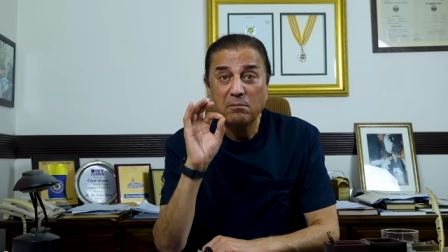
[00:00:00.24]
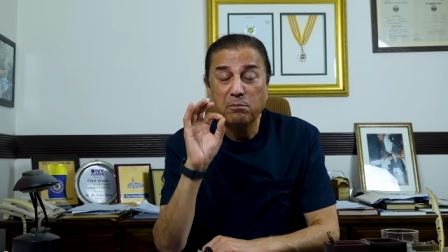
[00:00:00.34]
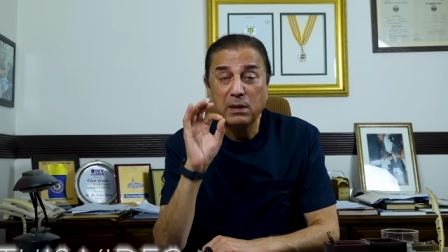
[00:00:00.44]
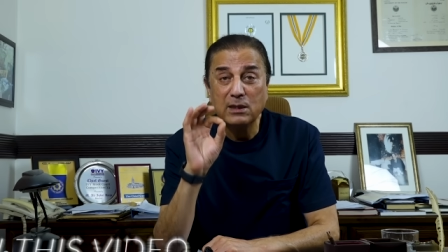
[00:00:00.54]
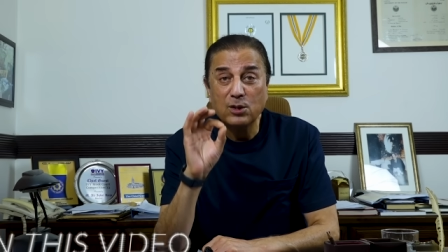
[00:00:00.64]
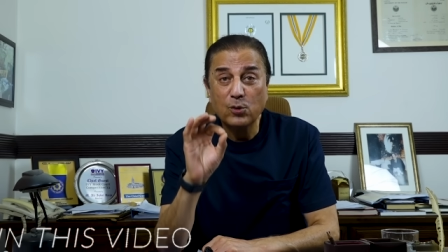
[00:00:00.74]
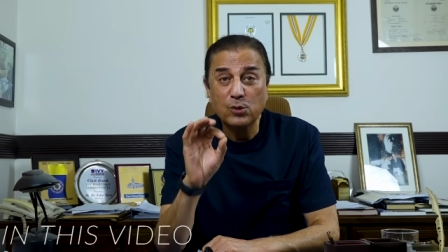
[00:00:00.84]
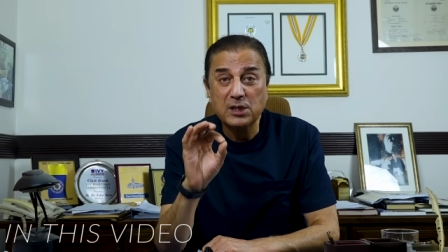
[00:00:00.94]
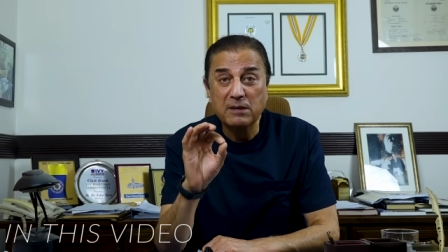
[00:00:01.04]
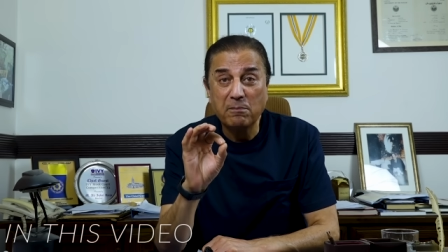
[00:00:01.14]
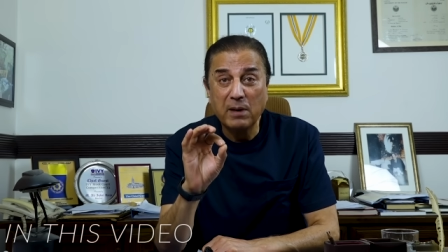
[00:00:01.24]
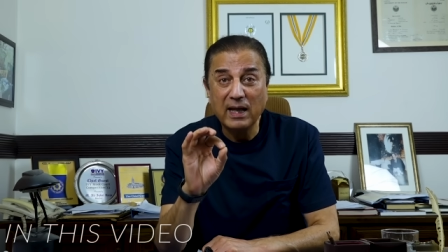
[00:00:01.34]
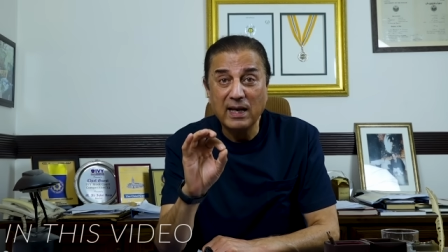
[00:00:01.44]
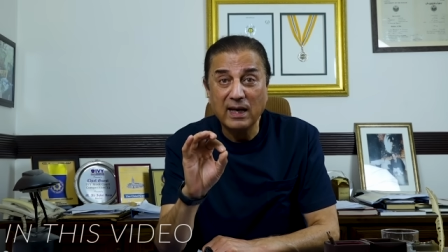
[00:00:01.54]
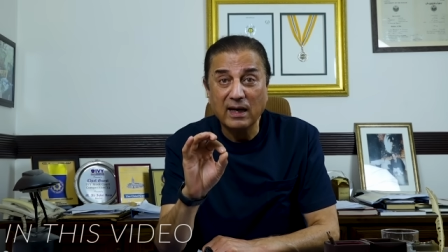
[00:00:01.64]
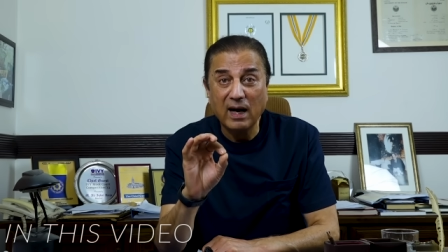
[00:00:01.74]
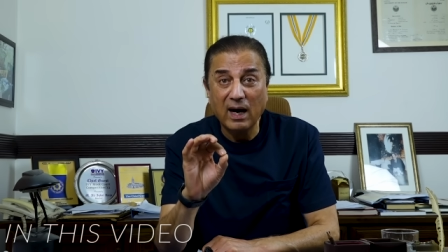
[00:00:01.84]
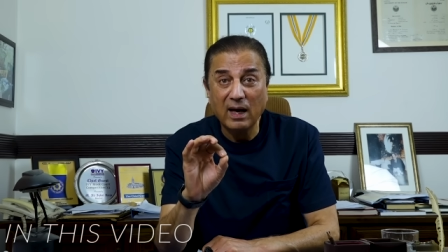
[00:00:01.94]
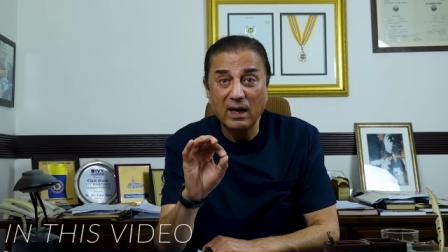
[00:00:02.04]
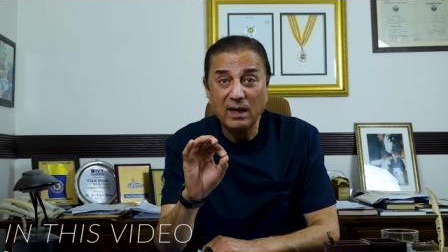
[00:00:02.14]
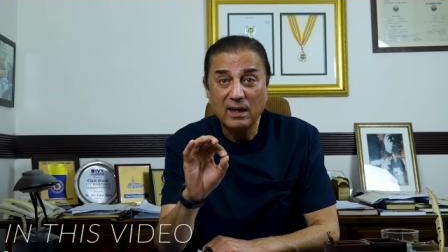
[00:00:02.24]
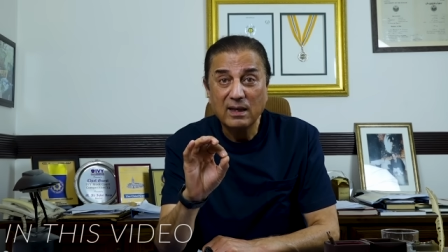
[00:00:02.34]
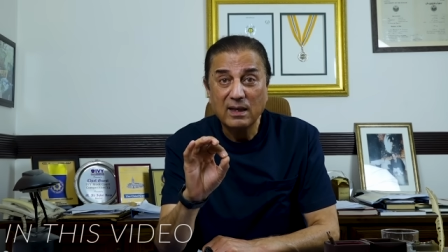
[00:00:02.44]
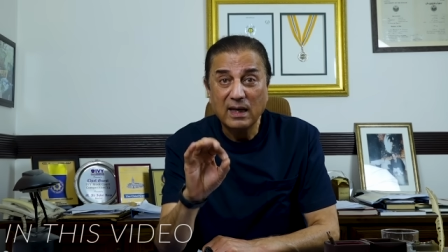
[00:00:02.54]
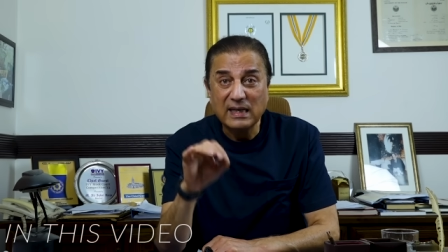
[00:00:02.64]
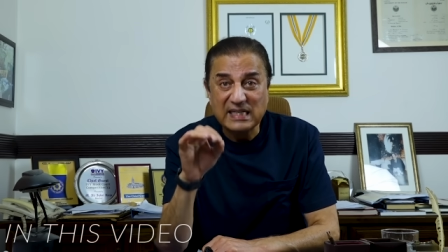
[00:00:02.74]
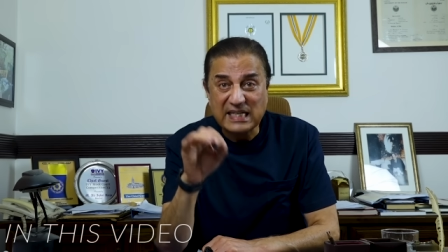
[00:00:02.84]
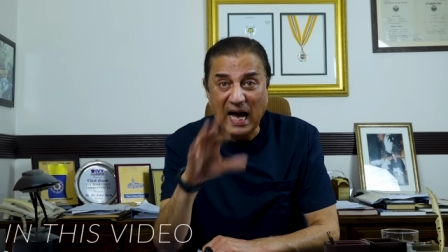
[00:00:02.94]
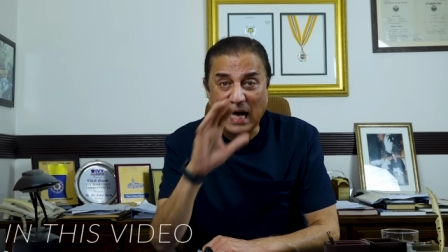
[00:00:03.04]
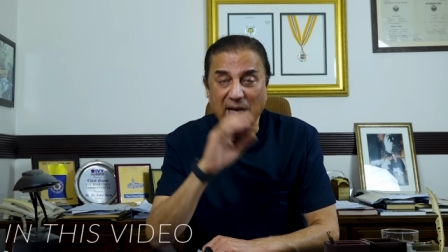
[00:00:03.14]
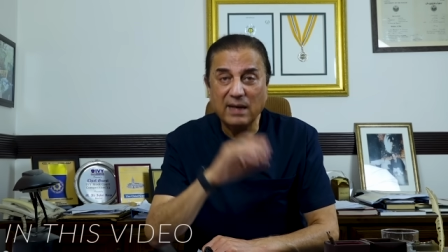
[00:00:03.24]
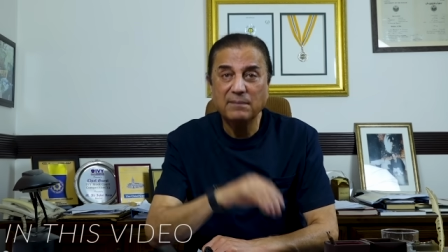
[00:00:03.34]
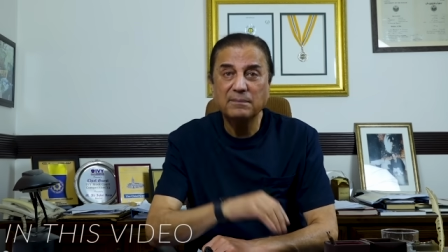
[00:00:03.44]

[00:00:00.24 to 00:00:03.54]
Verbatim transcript: बंदरों से बड़े निकाल इंसान